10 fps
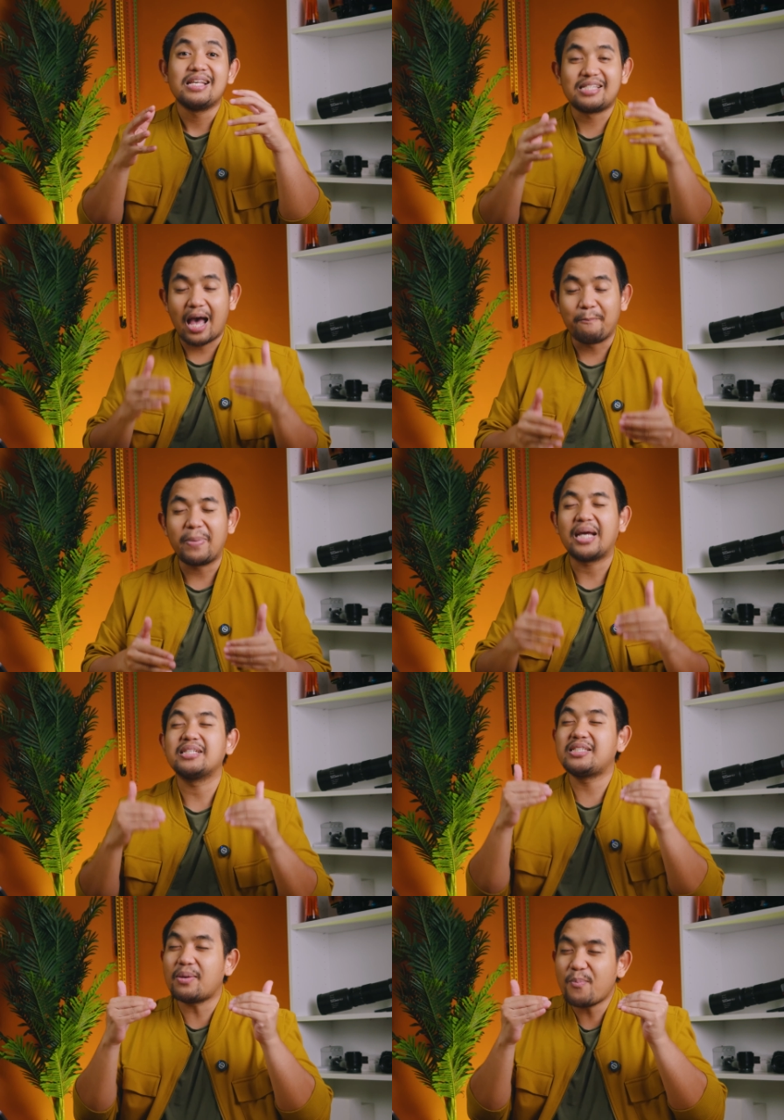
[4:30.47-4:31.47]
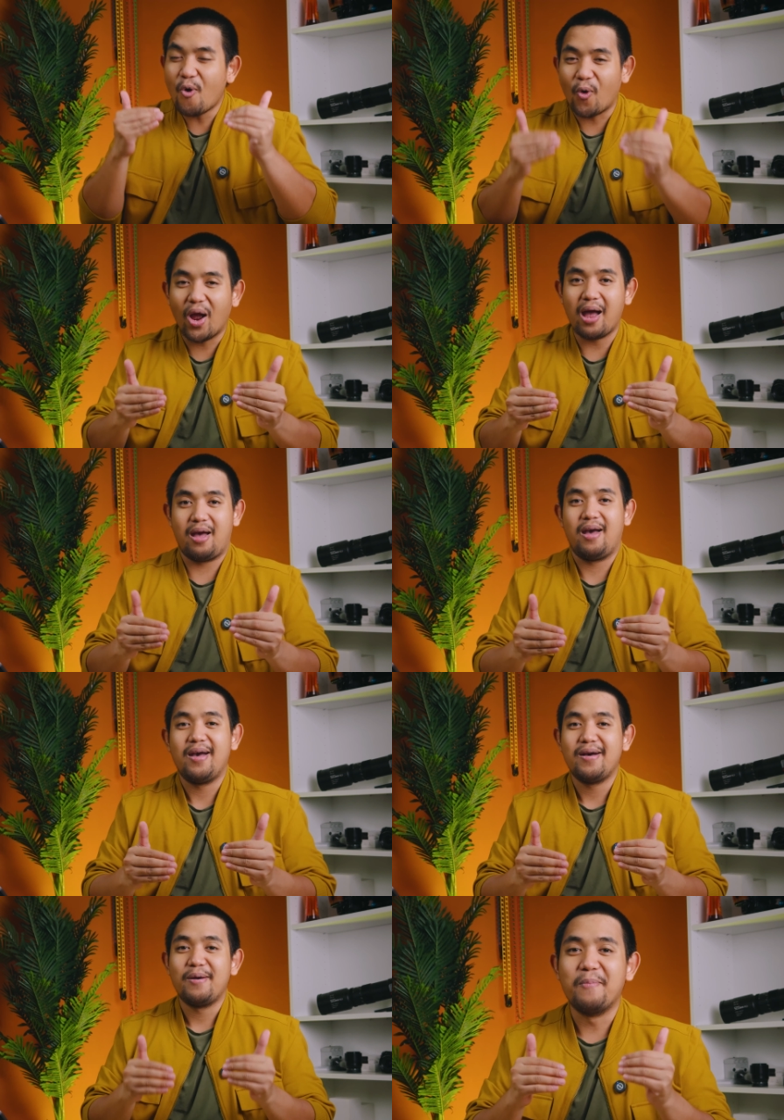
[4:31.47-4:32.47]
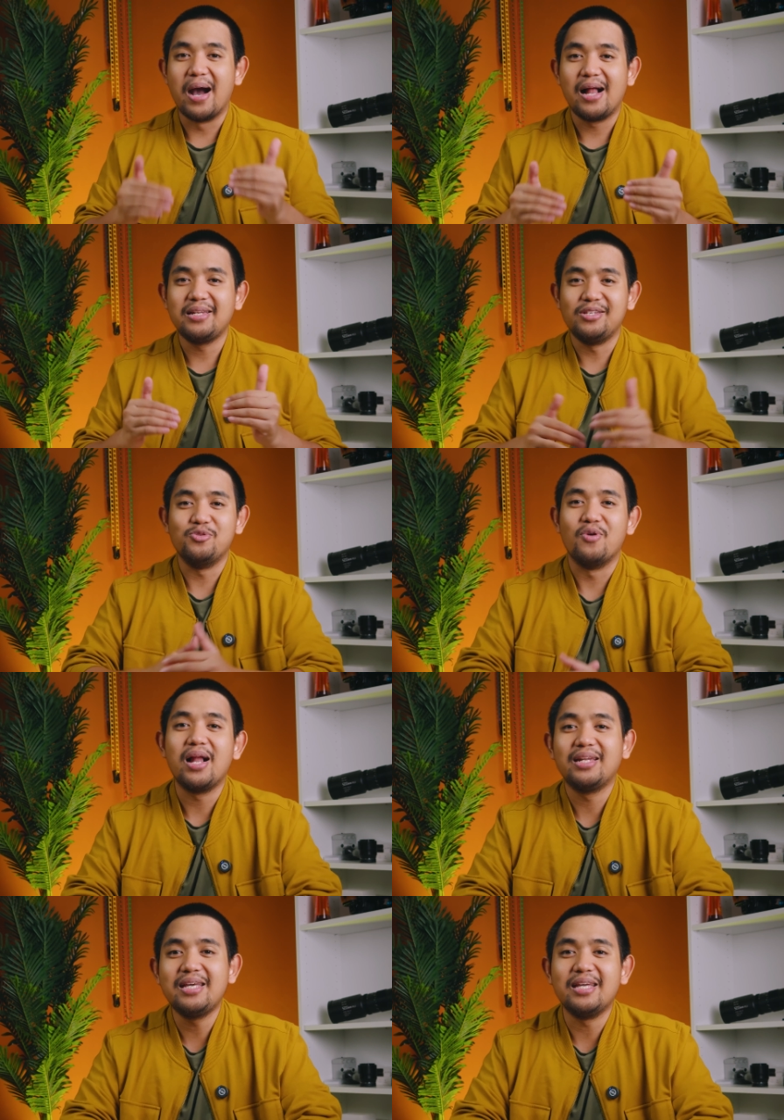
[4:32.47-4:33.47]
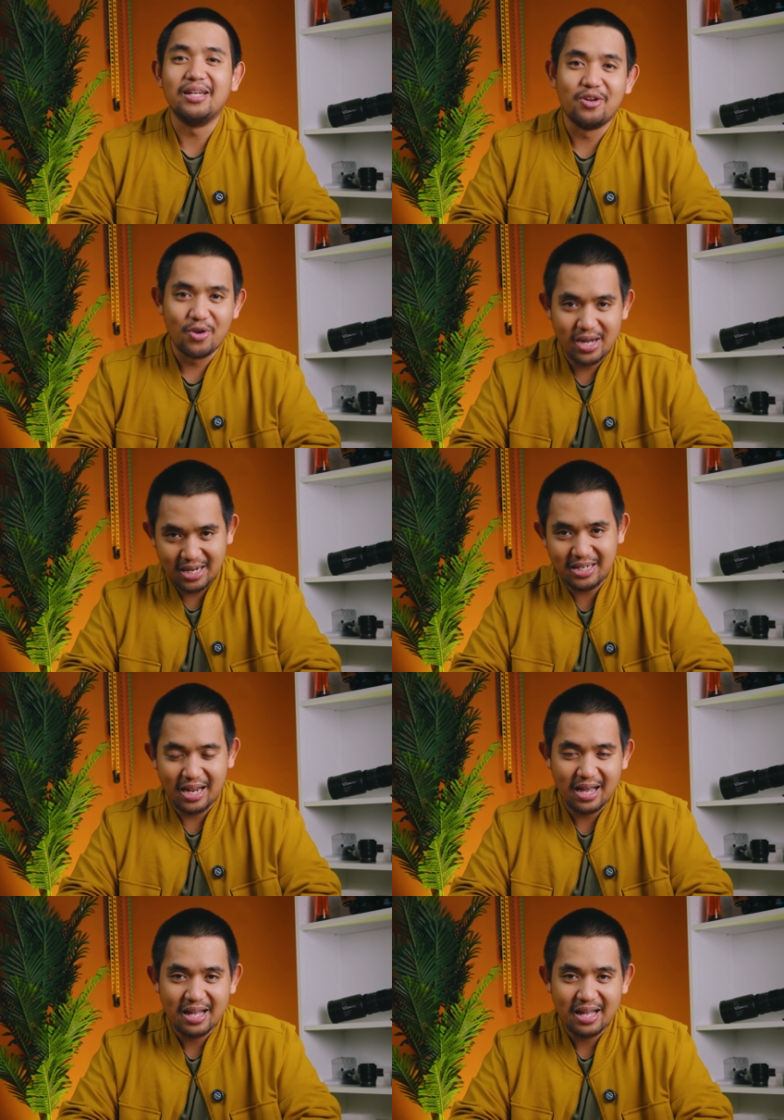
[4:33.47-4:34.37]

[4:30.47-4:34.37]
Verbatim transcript: sampai semoga bakal dijual di Indonesia.